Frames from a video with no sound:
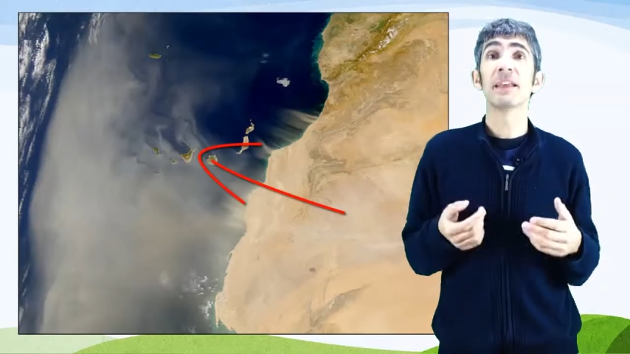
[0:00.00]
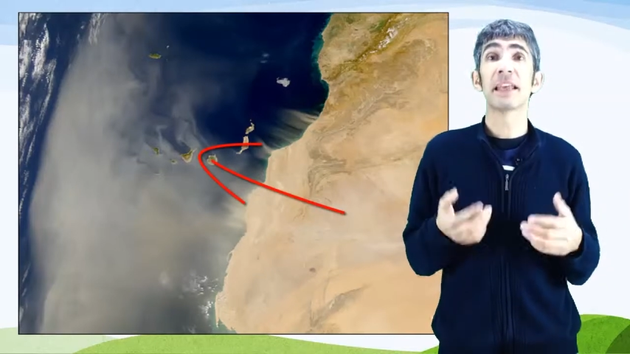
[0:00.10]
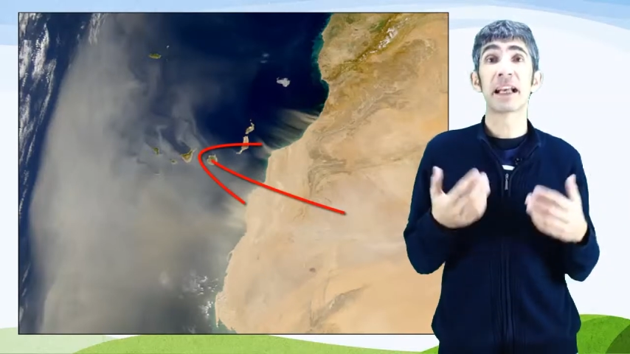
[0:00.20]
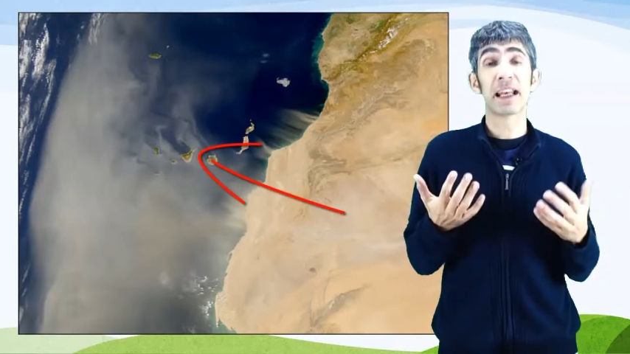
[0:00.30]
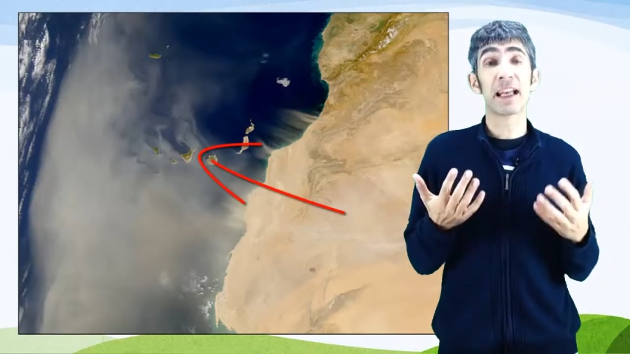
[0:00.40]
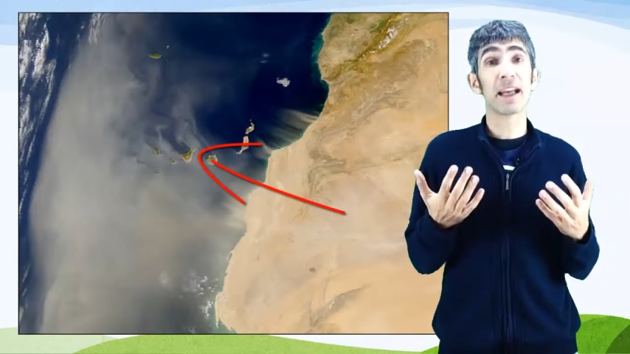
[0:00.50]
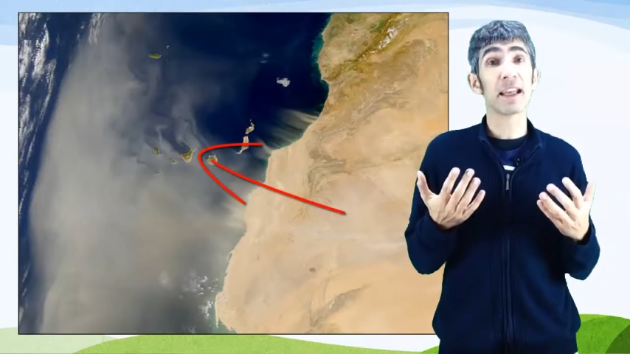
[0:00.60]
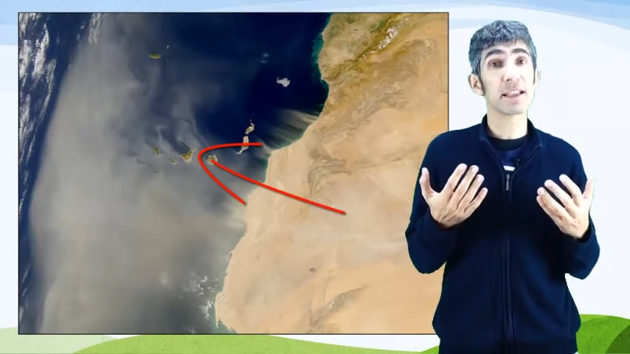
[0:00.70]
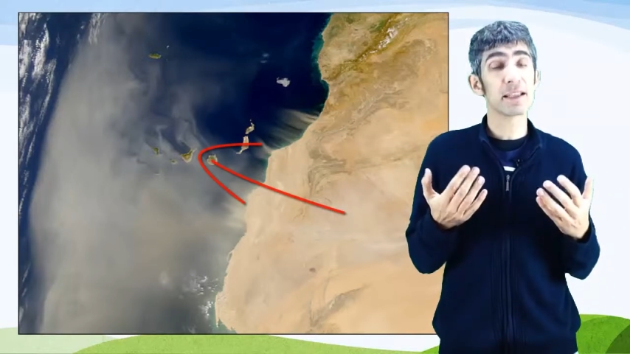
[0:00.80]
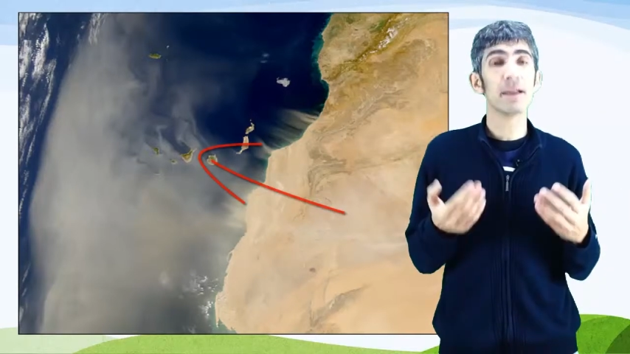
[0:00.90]
Y en
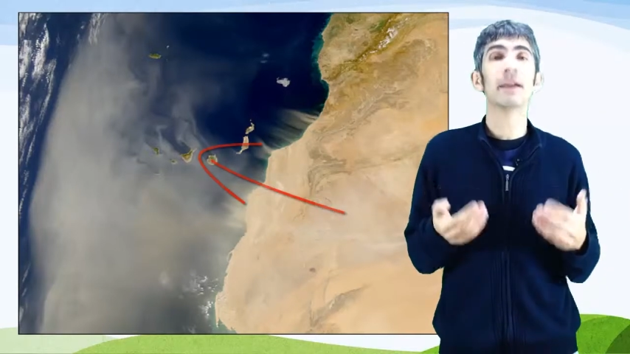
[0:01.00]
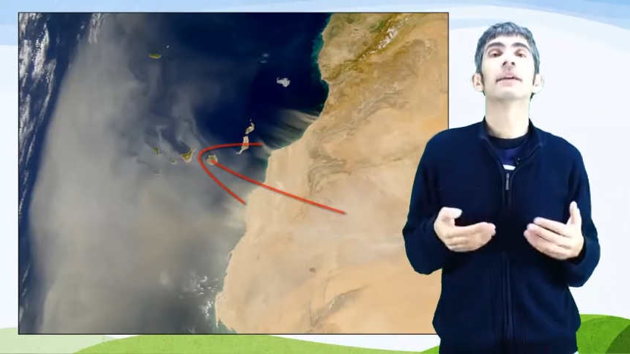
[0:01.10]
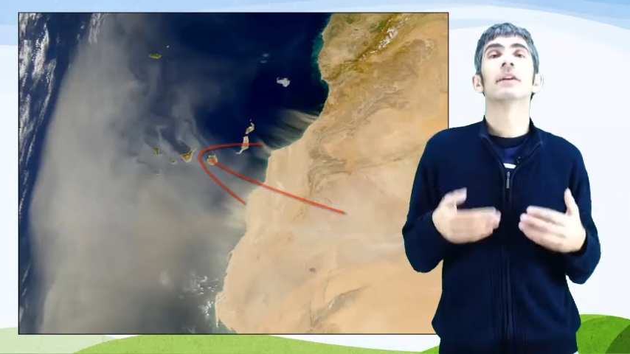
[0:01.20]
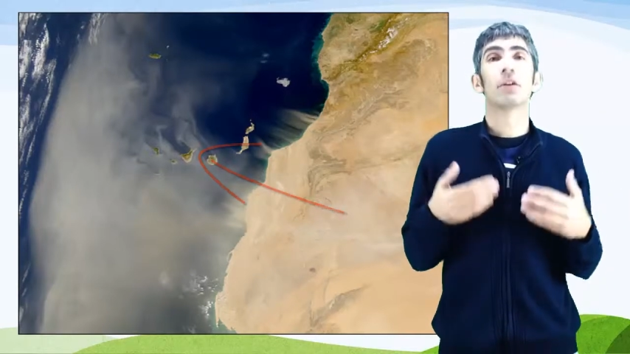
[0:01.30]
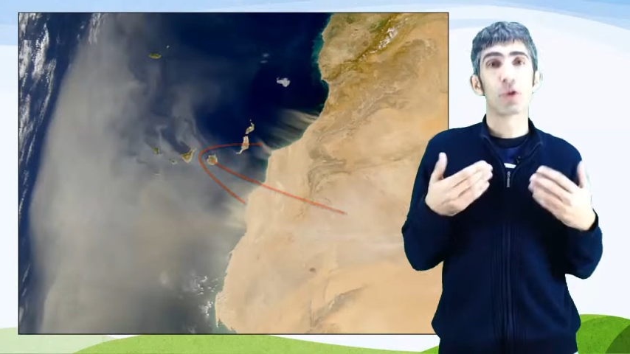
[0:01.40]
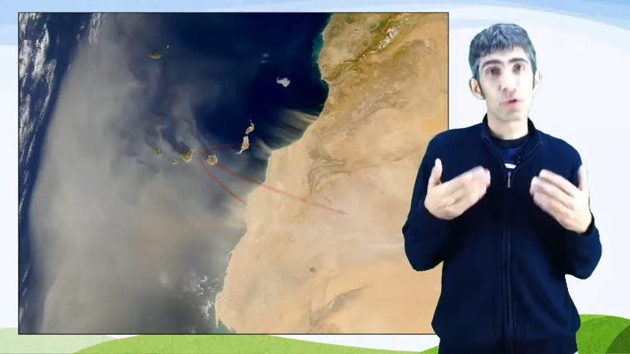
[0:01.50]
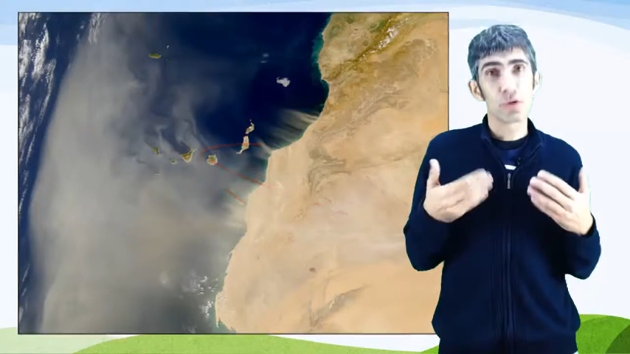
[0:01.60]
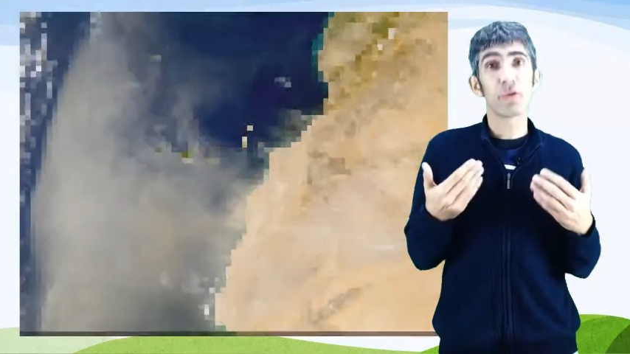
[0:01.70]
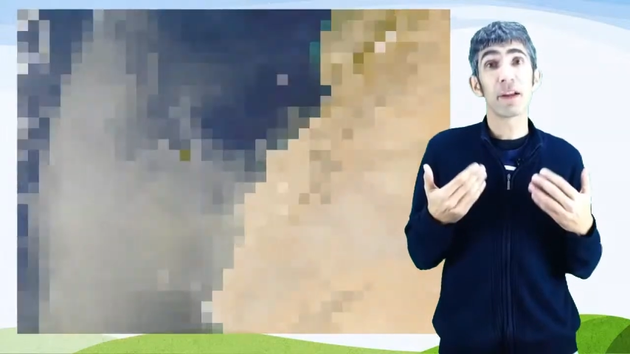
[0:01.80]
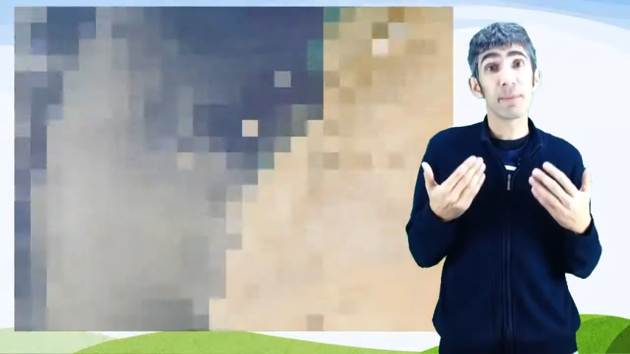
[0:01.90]
Canarias lo
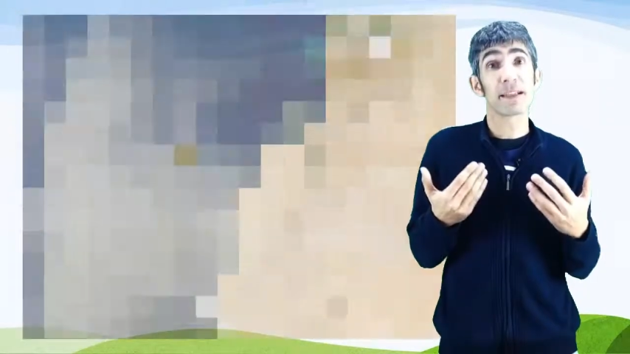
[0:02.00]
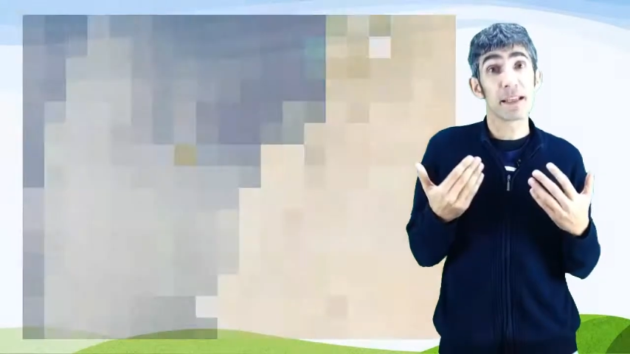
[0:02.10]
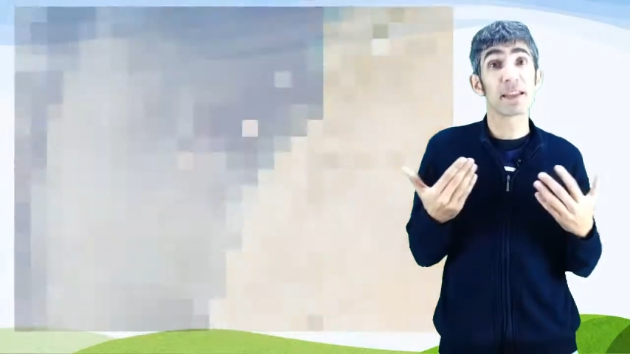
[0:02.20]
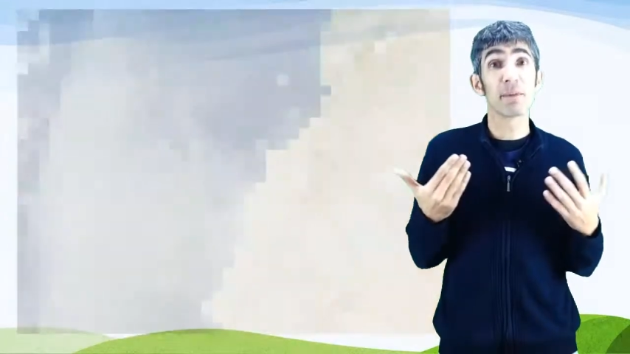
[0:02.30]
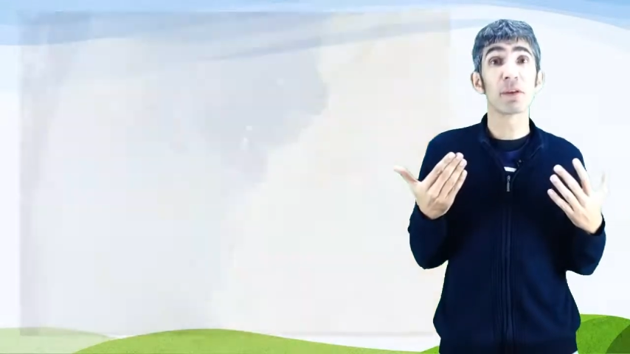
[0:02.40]
sufren bastante a